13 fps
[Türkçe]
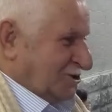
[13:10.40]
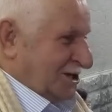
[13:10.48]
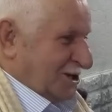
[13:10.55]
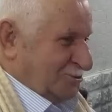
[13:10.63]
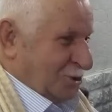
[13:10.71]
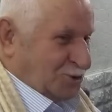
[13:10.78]

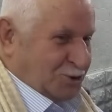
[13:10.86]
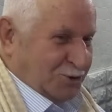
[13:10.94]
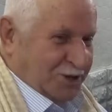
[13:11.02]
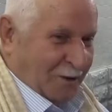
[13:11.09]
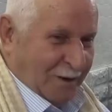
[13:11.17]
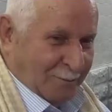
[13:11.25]
Şimdi
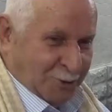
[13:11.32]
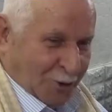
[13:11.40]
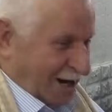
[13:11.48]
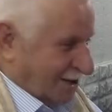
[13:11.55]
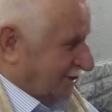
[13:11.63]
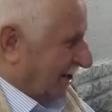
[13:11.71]
gözün devamlı
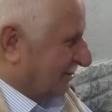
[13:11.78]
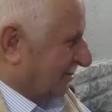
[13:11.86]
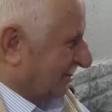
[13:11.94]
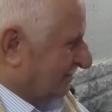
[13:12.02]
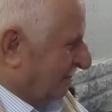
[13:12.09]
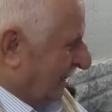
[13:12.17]
oraya
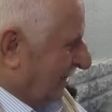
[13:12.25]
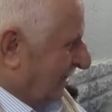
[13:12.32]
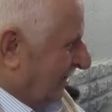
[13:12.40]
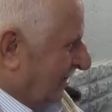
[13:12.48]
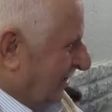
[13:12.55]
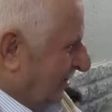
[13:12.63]
takılır.
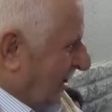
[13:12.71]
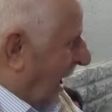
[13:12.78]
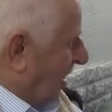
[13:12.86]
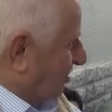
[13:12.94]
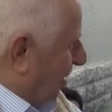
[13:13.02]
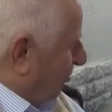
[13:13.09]
Ya
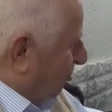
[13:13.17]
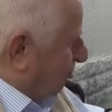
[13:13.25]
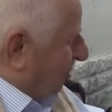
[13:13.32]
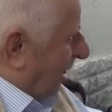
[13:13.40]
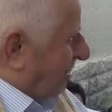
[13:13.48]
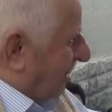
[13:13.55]
altını
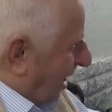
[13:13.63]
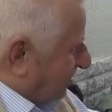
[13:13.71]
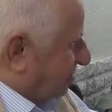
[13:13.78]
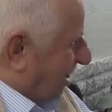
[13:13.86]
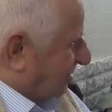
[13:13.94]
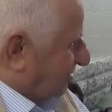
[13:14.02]
kürekle
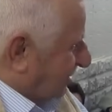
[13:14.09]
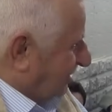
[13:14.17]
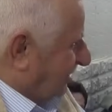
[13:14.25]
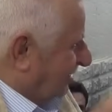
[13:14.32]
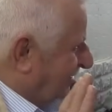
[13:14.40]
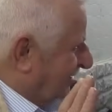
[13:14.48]
atacaksın.